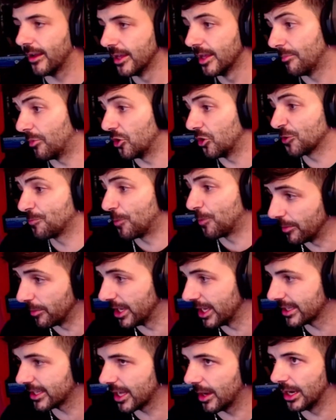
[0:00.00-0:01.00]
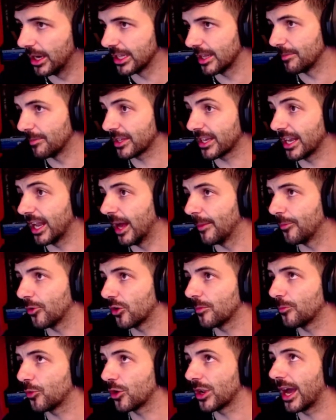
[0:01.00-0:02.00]
Pero no es por mí, ¿sabes? Es más que nada
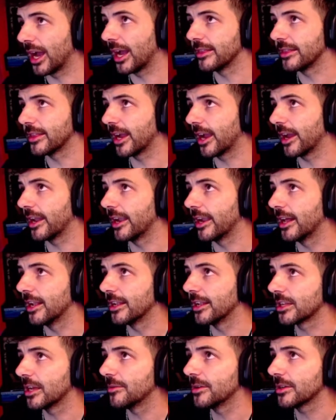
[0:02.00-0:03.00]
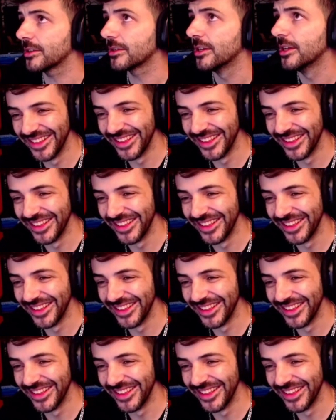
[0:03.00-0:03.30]
por, la gente en general, ¿sabes?